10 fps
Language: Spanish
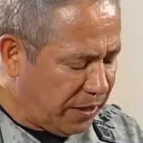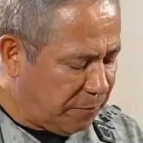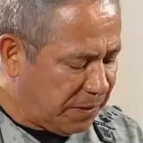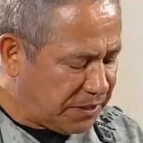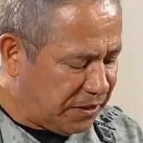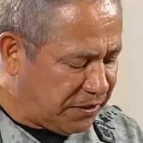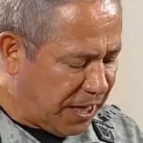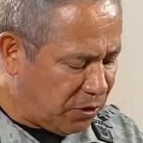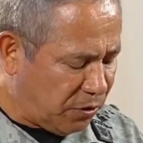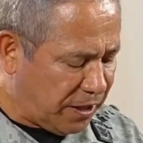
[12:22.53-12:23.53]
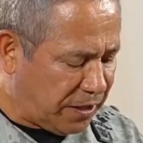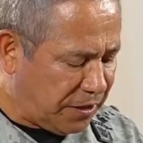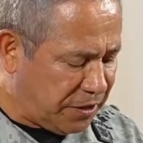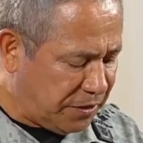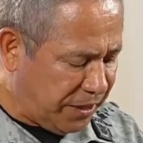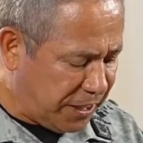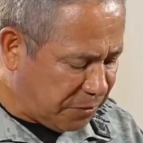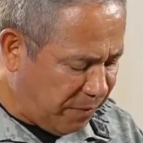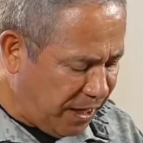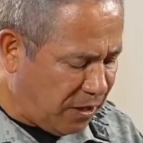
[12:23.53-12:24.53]
en el presente año de
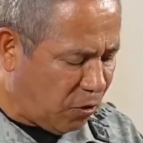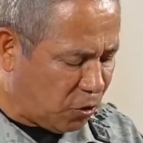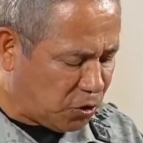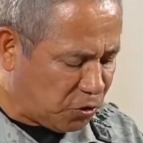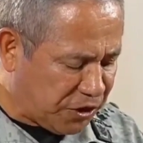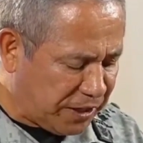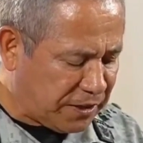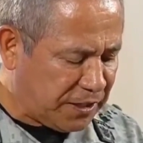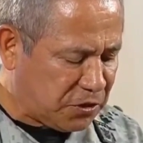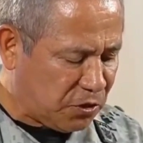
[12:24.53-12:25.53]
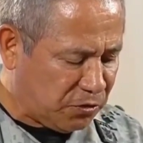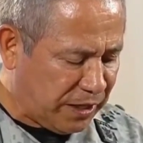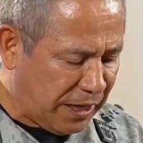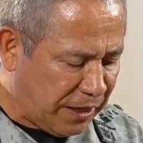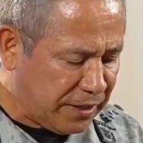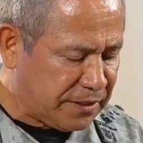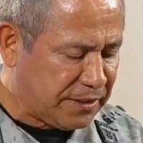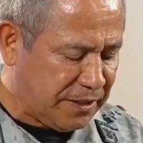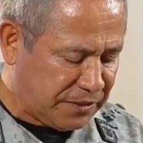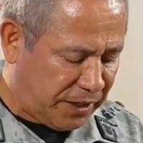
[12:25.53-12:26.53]
10.800
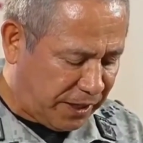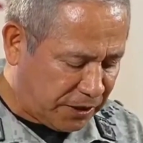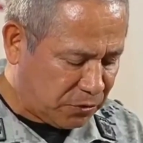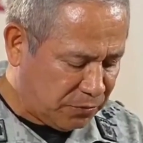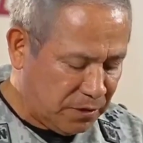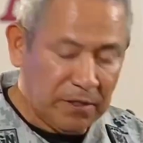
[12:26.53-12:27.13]
toneladas de sargazo.